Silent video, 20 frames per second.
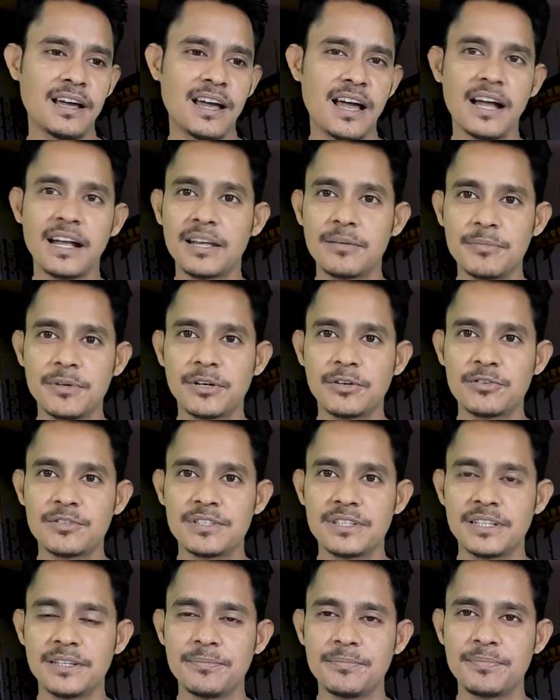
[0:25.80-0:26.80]
আগে বের
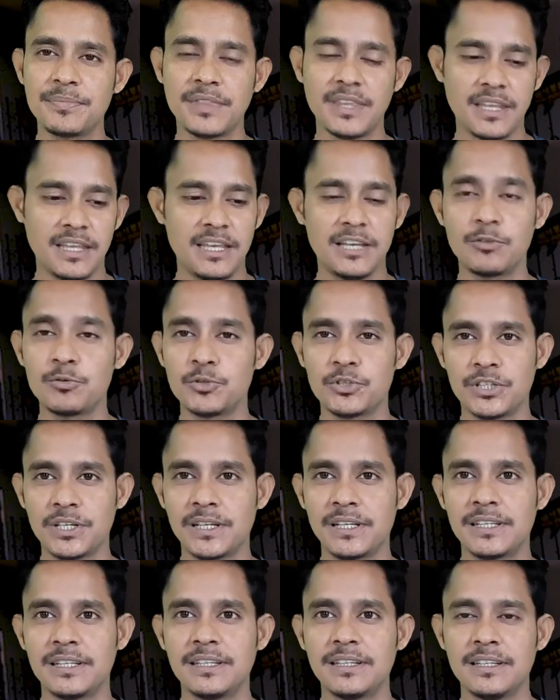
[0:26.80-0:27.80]
হয়েছে একুশ
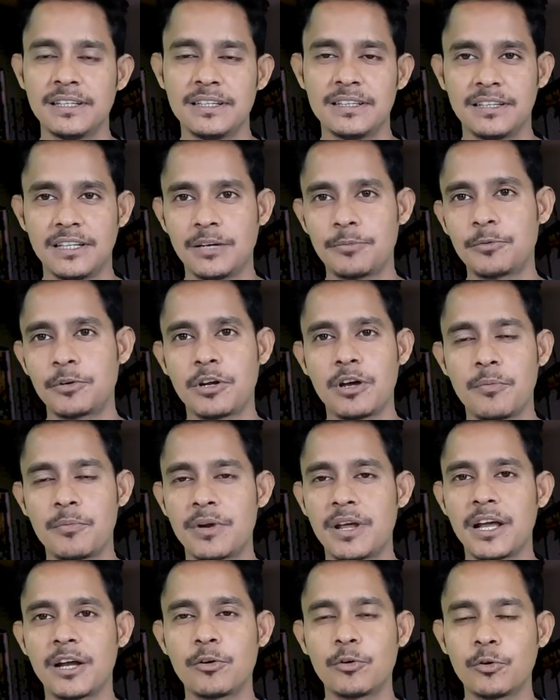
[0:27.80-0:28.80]
সালে তারপরও
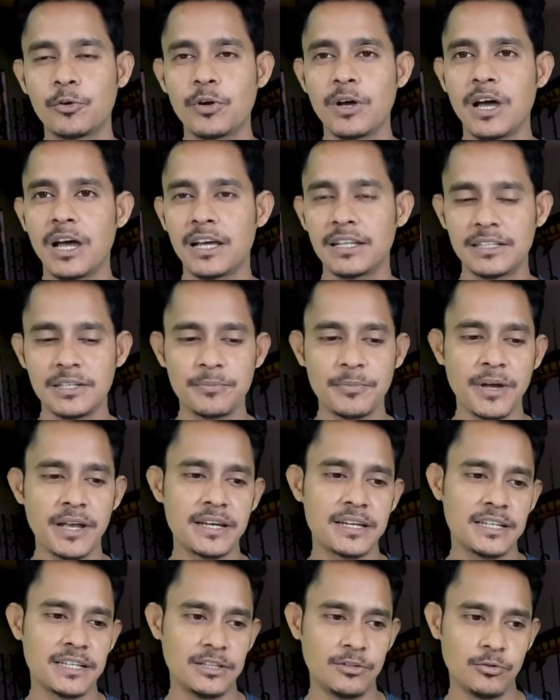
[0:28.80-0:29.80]
আমরা এখনও হাতে
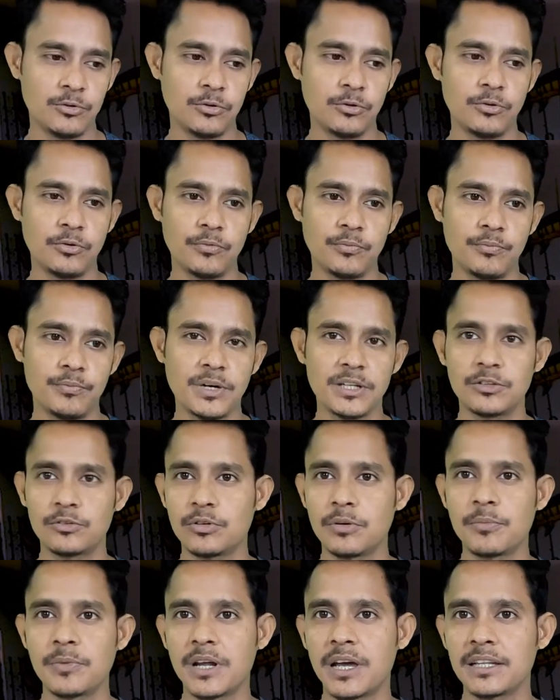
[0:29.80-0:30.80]
পাইনি তো মাত্র
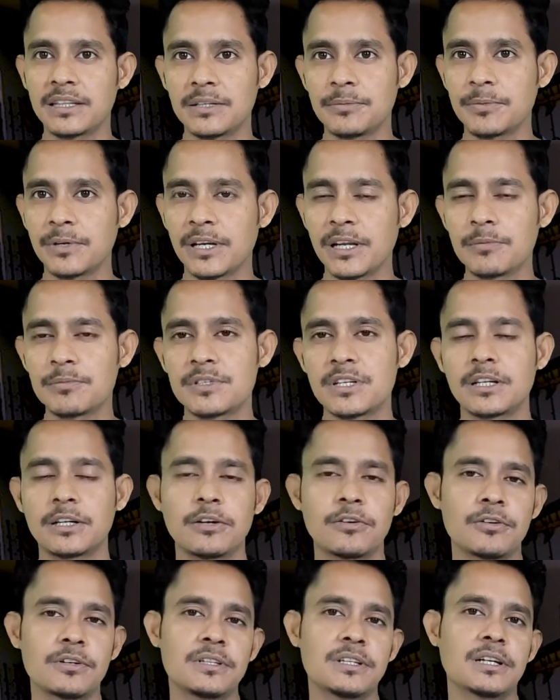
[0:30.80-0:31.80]
আমরা হাতে পেলাম যার
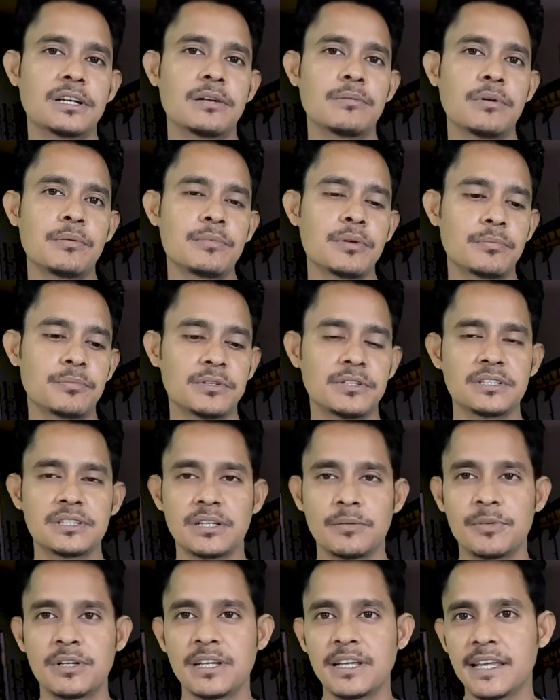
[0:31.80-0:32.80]
কারণে দেখলাম আমি আপনাদের
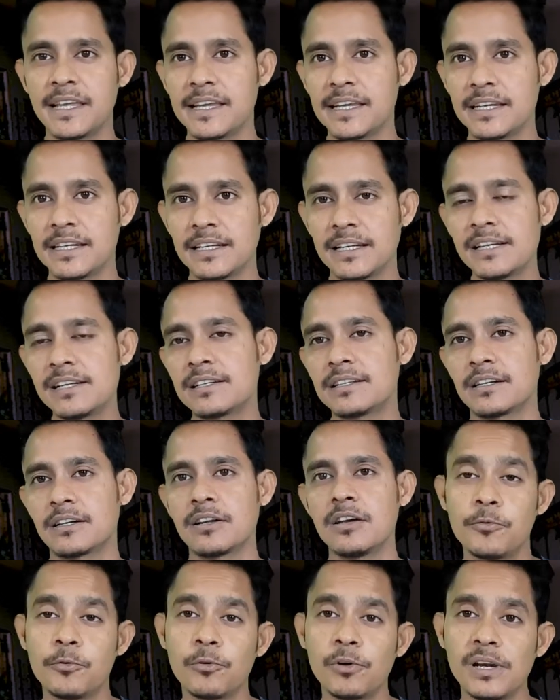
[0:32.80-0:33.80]
সামনে এই রিলটার
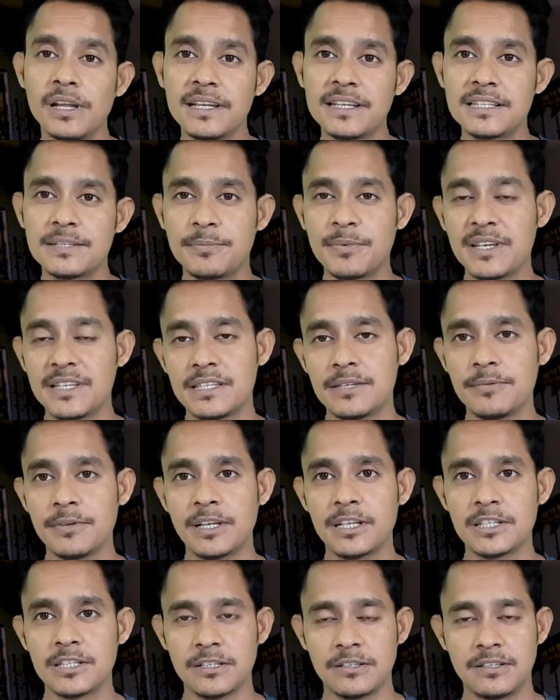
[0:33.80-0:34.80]
ফুল
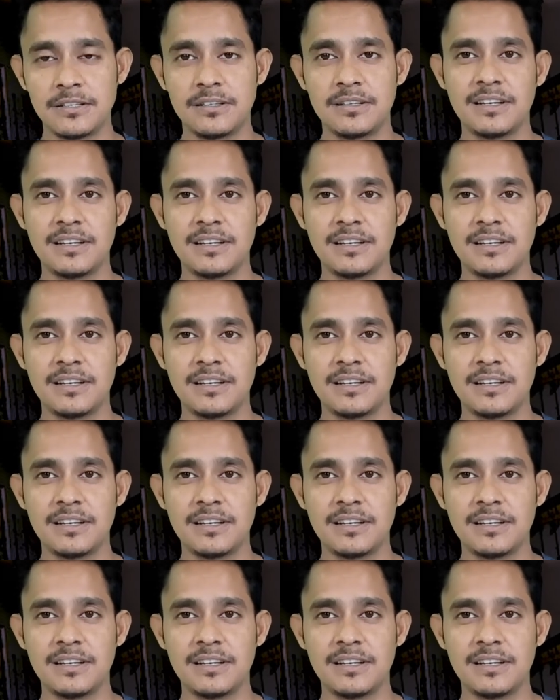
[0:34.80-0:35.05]
স্পেসিফিকেশন